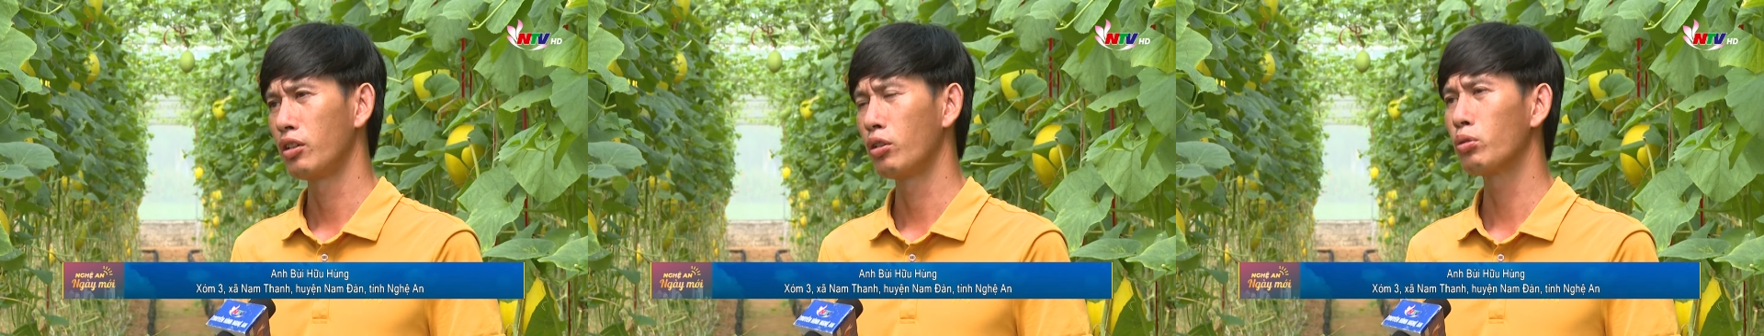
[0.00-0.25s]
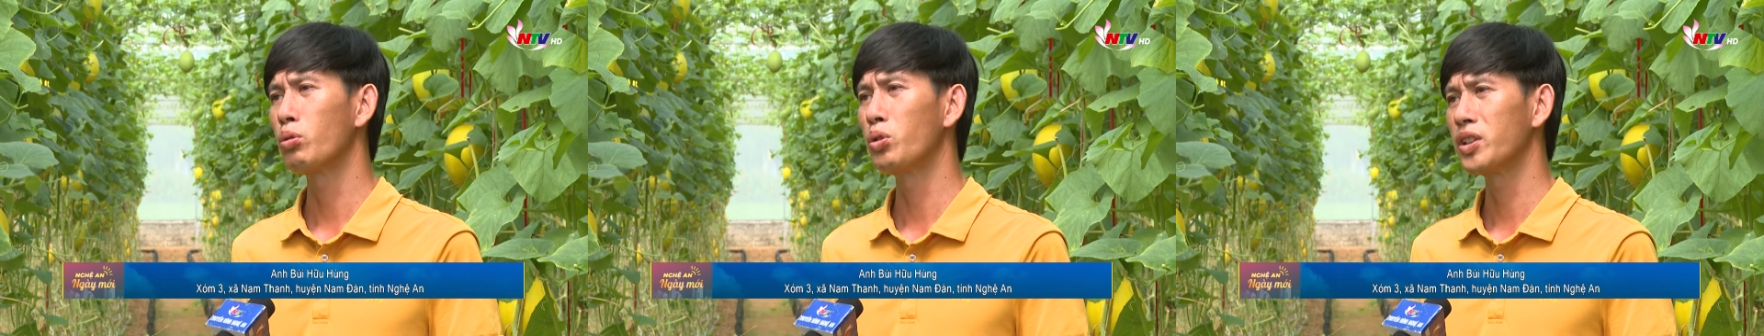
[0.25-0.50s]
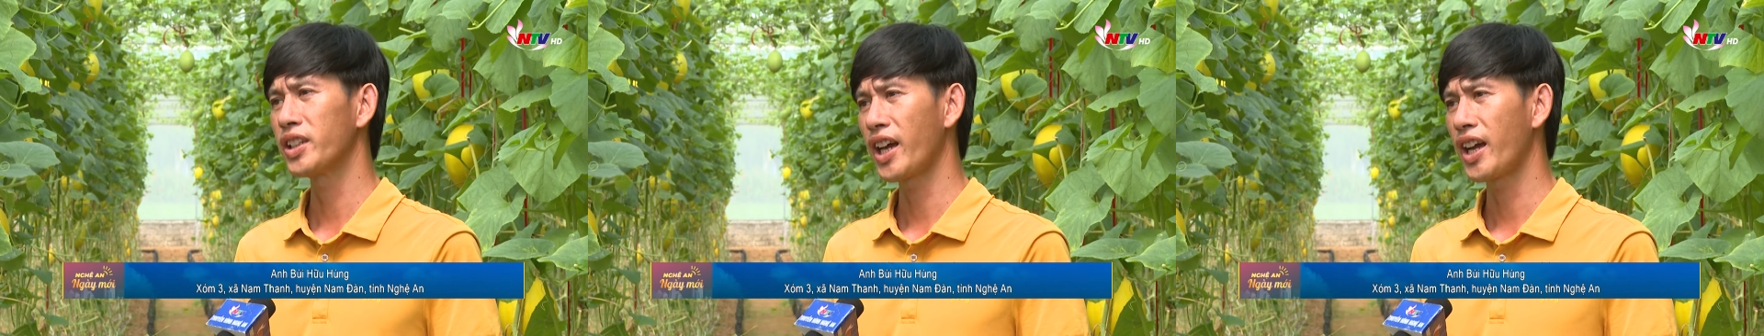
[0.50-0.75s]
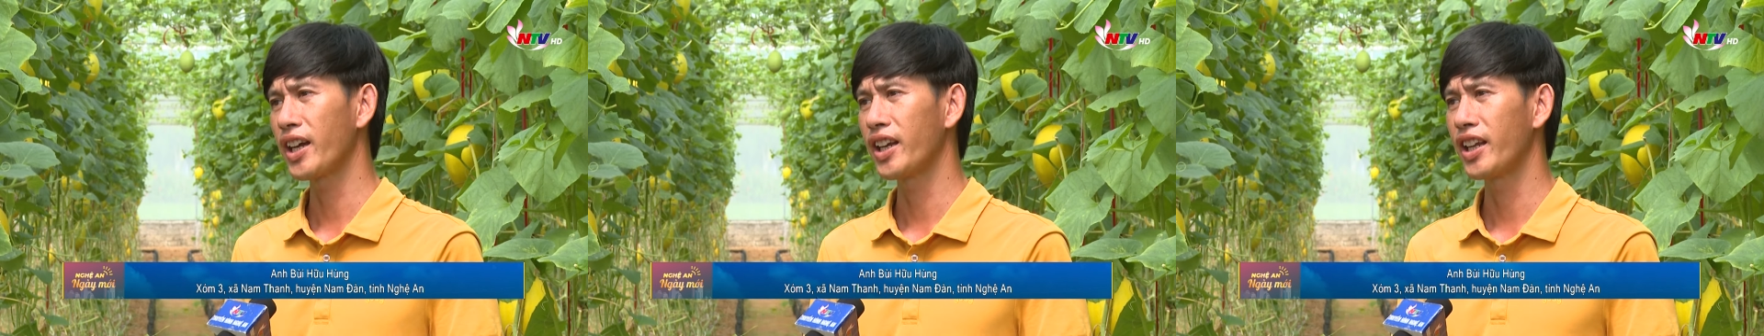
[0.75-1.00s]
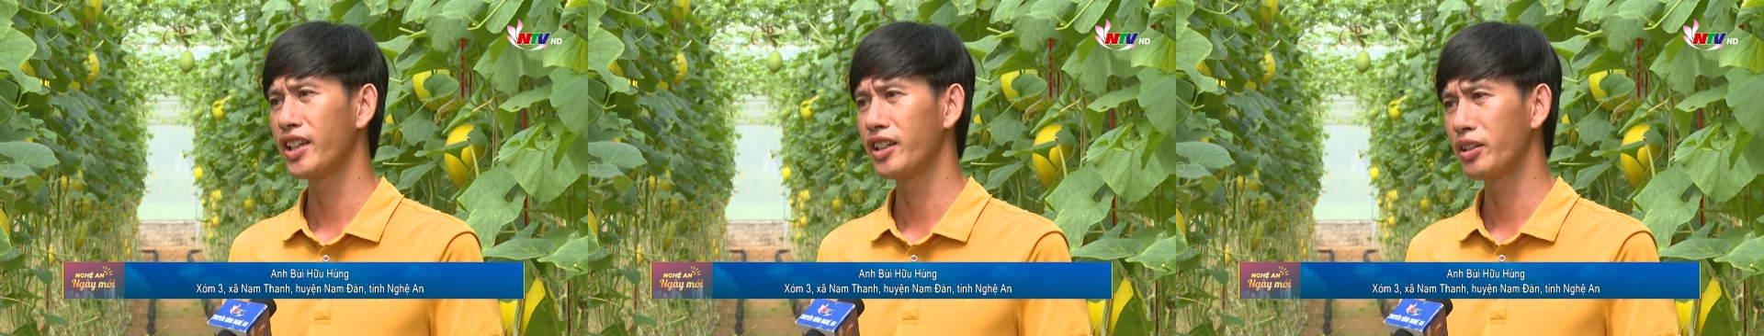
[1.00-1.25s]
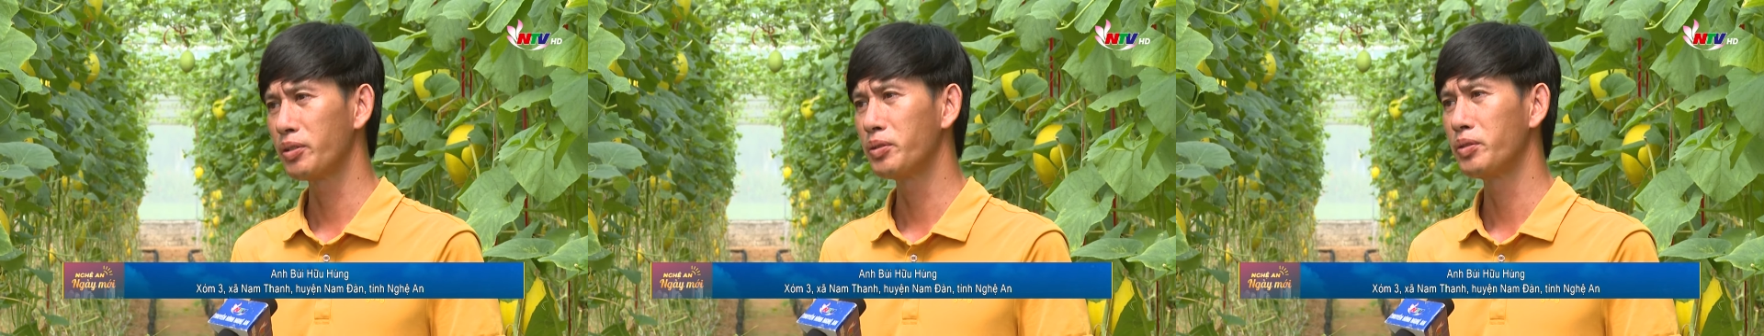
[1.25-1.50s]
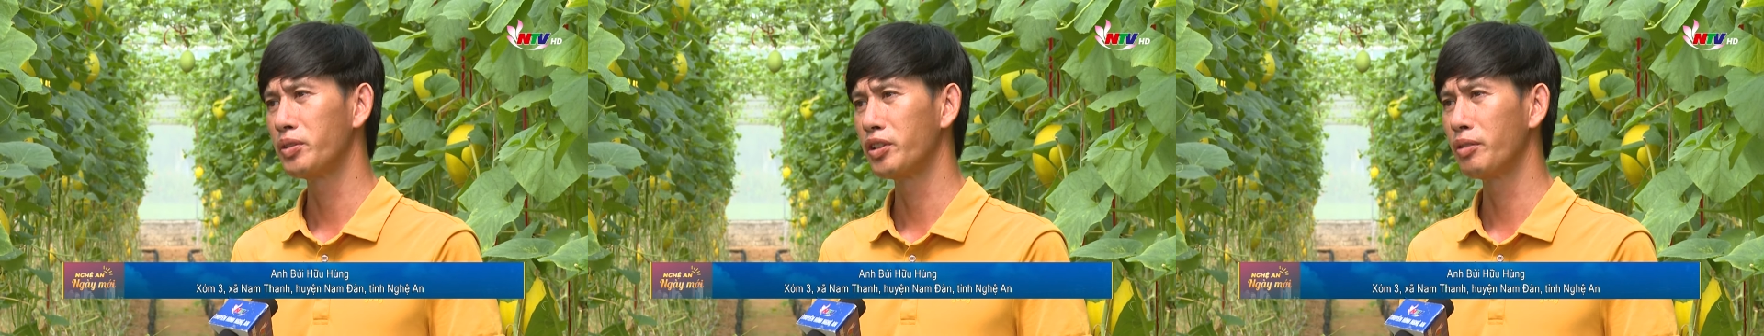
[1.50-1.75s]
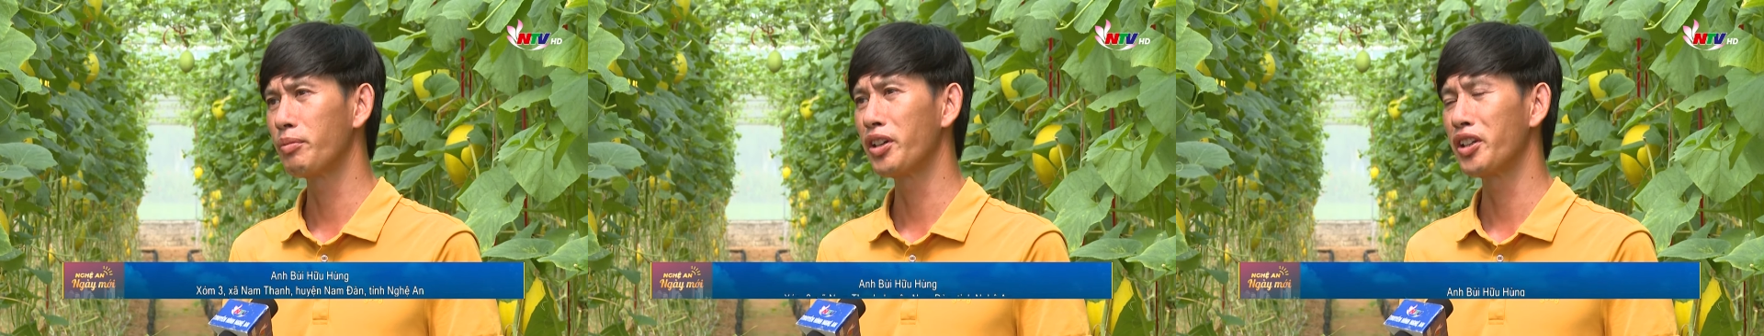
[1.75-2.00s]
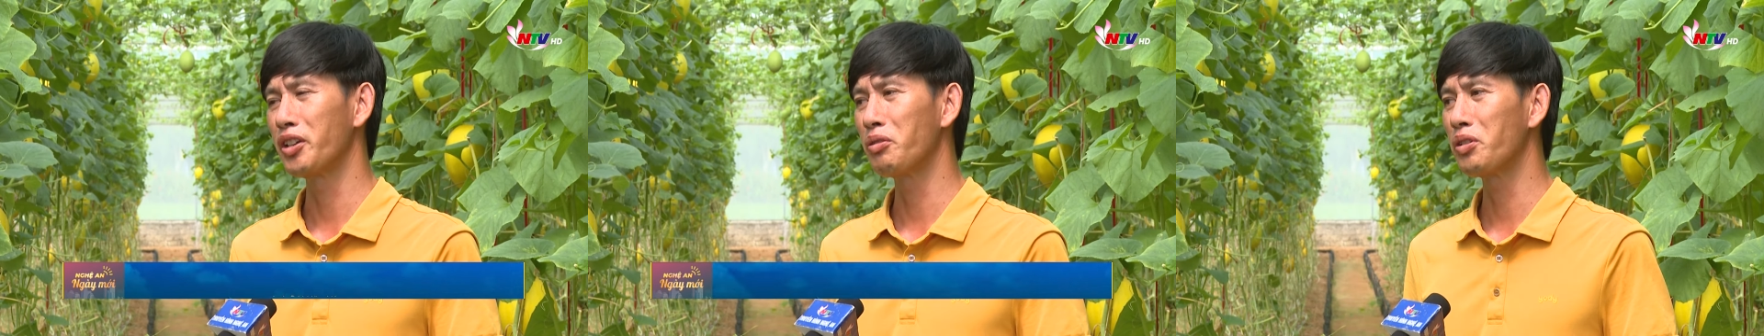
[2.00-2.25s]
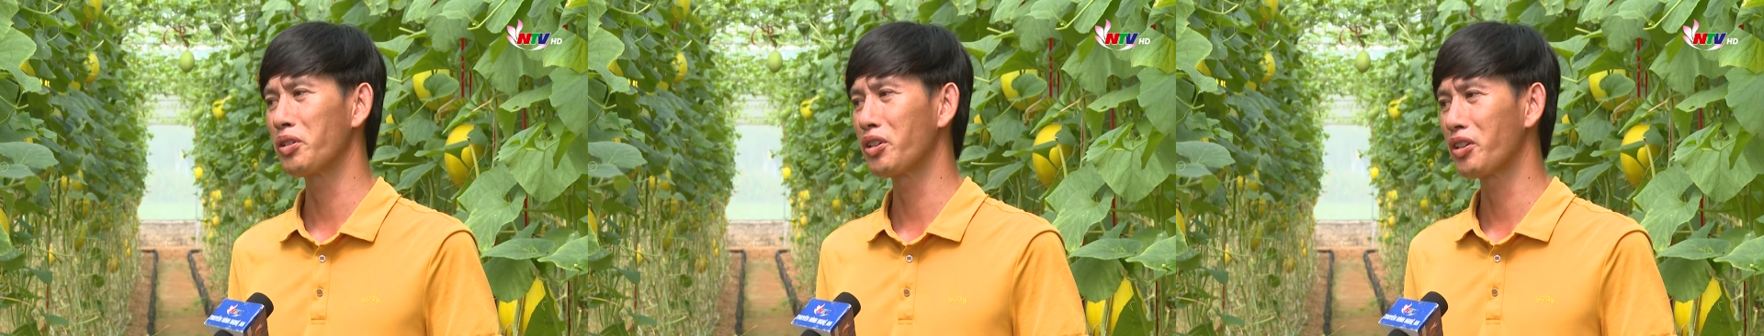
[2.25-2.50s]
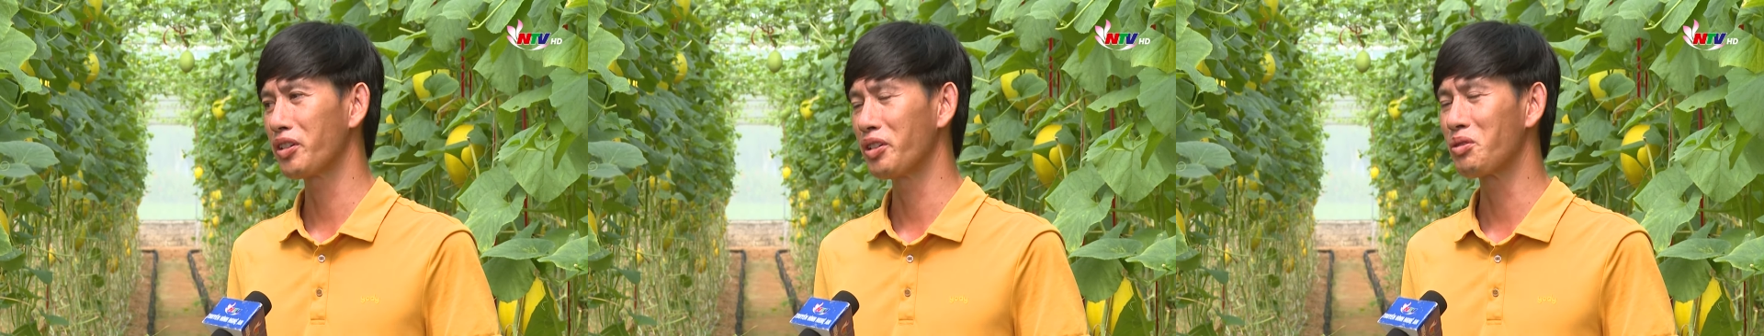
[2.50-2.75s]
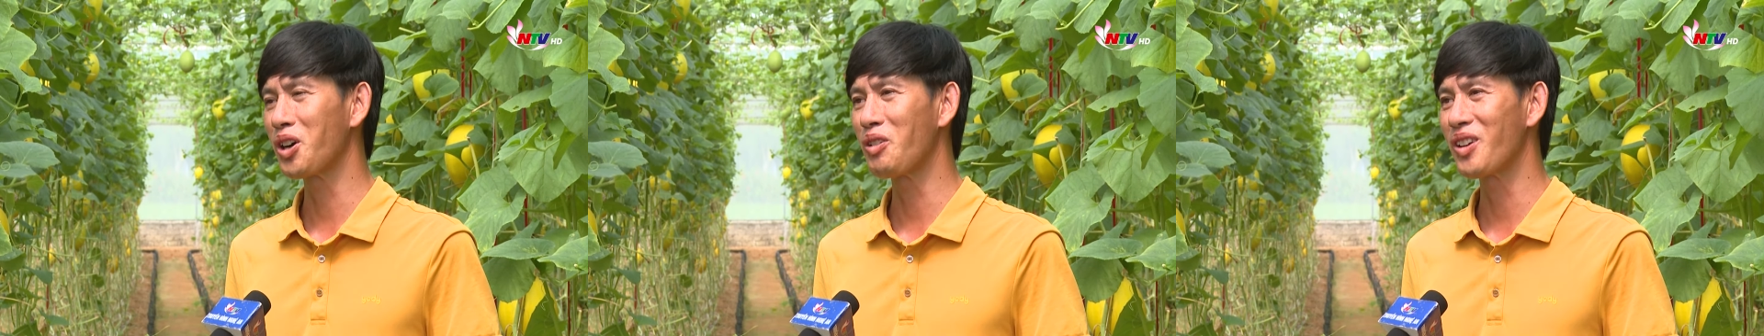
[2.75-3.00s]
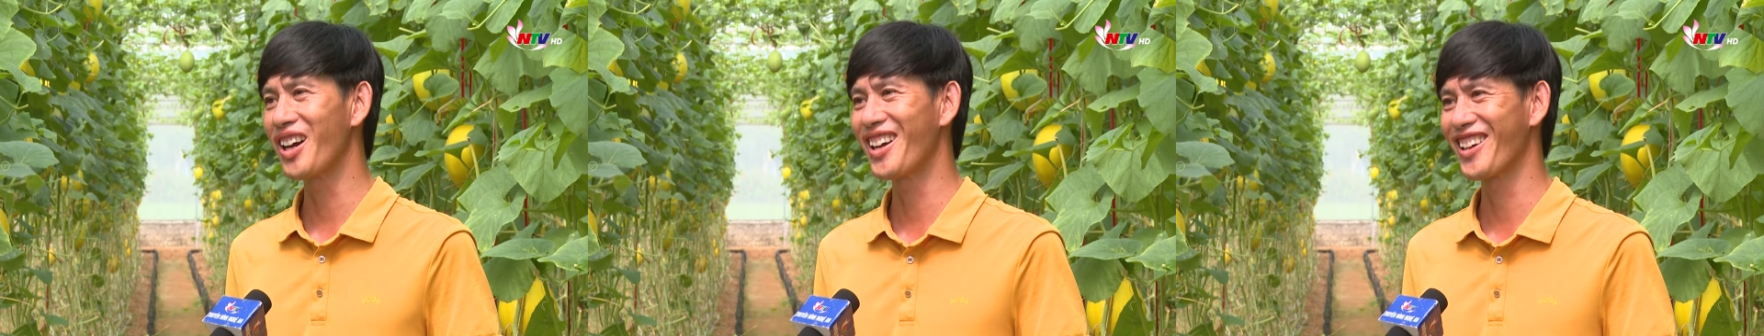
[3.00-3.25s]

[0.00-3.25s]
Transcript: nó thua xa cái này nhiều nhưng mà yêu yêu cầu là